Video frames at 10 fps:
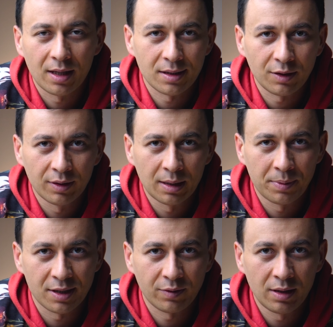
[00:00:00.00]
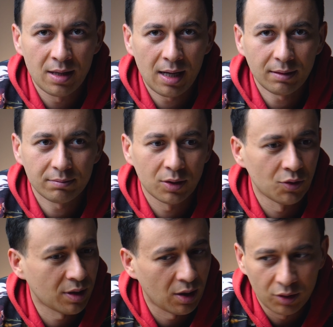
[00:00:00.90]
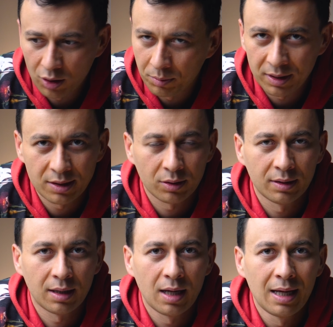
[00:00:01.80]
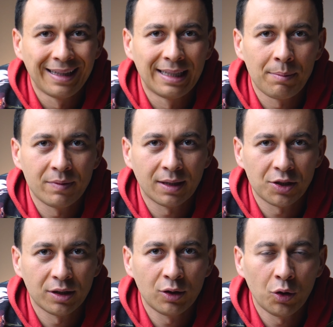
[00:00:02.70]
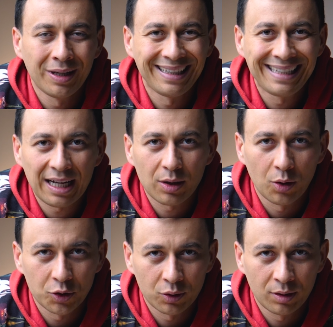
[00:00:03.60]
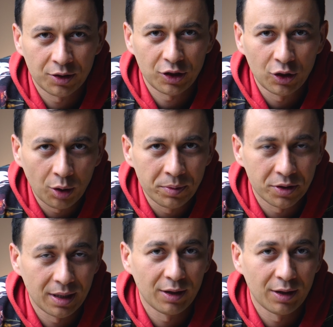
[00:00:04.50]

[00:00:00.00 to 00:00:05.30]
Stevena Pressfielda, książka ogromnie istotna dla mnie w zakresie tego, jak osiągać i robić